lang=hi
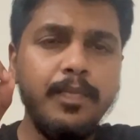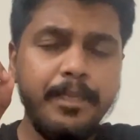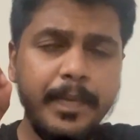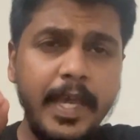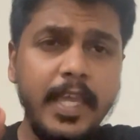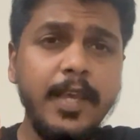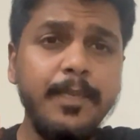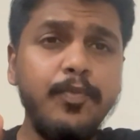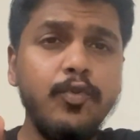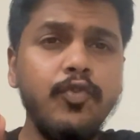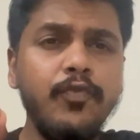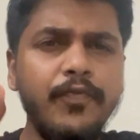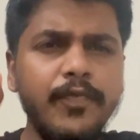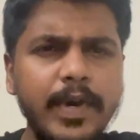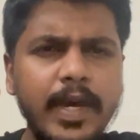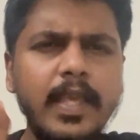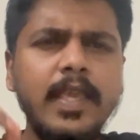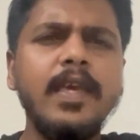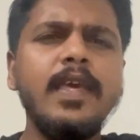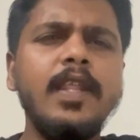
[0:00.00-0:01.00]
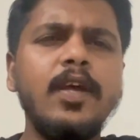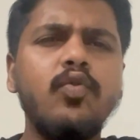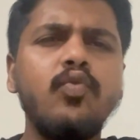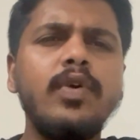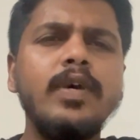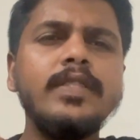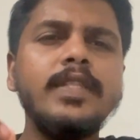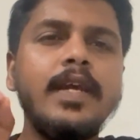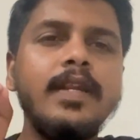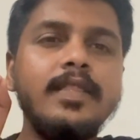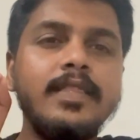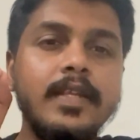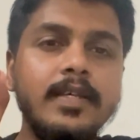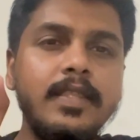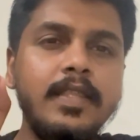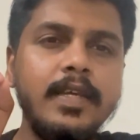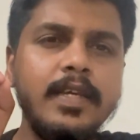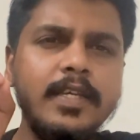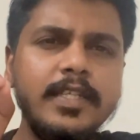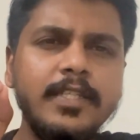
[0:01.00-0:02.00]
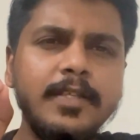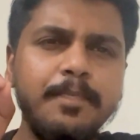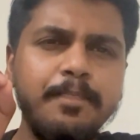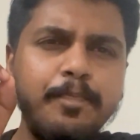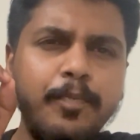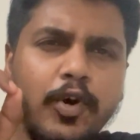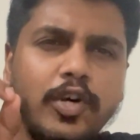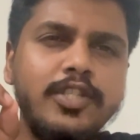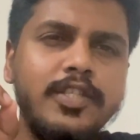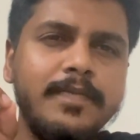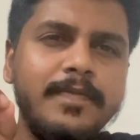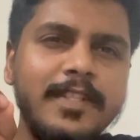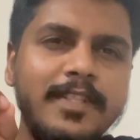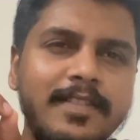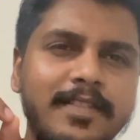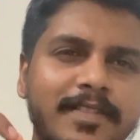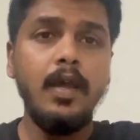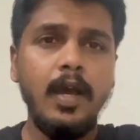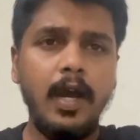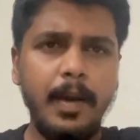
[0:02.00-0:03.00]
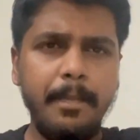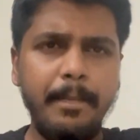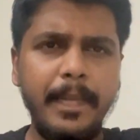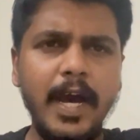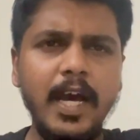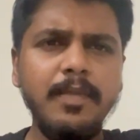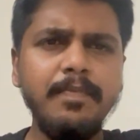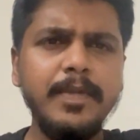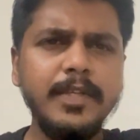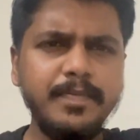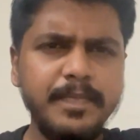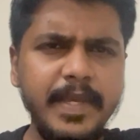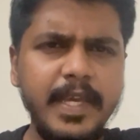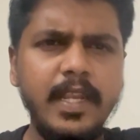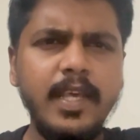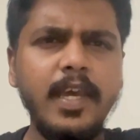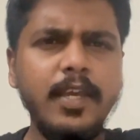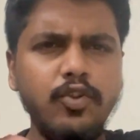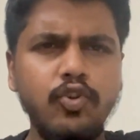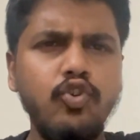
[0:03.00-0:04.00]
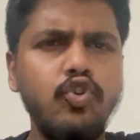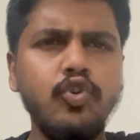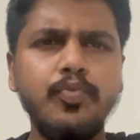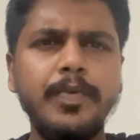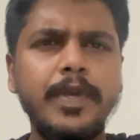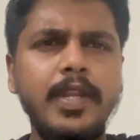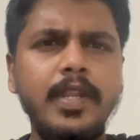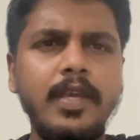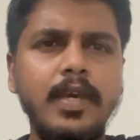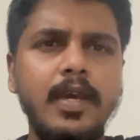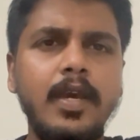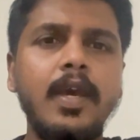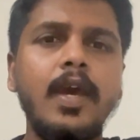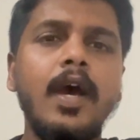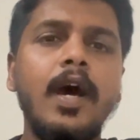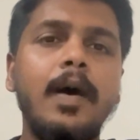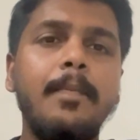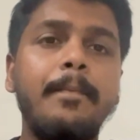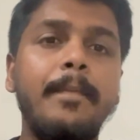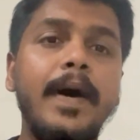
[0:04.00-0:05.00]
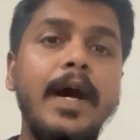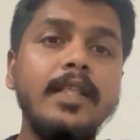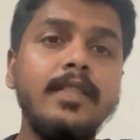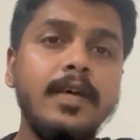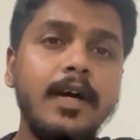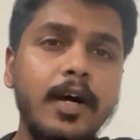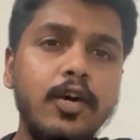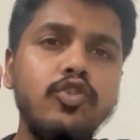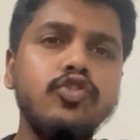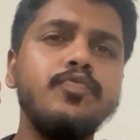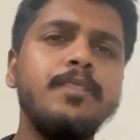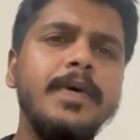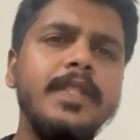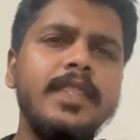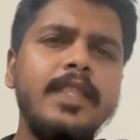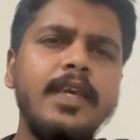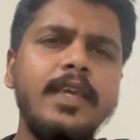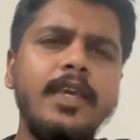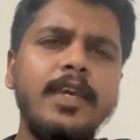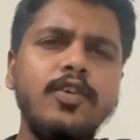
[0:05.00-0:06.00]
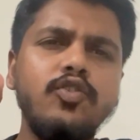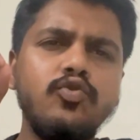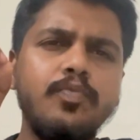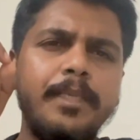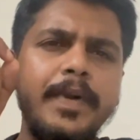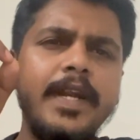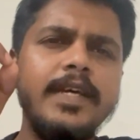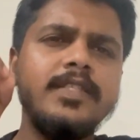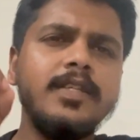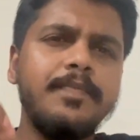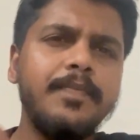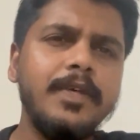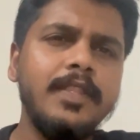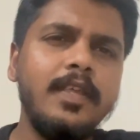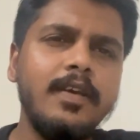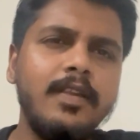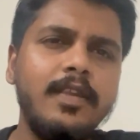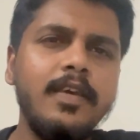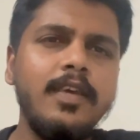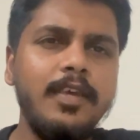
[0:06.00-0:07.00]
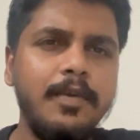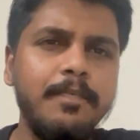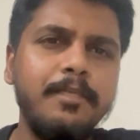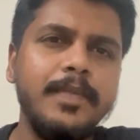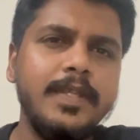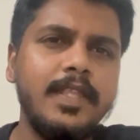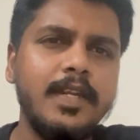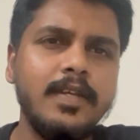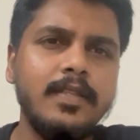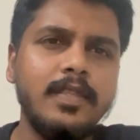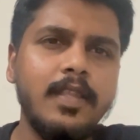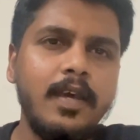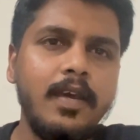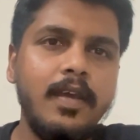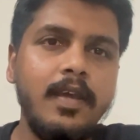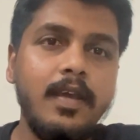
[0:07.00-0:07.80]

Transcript: मैं ये प्रूफ करके रहूंगा दैट नथिंग इज इम्पॉसिबल अब बात बस मेरी या यूट्यूब की नहीं है अब बात हर उस बंदे की है जो बड़े सपने देखने की हिम्मत रखता है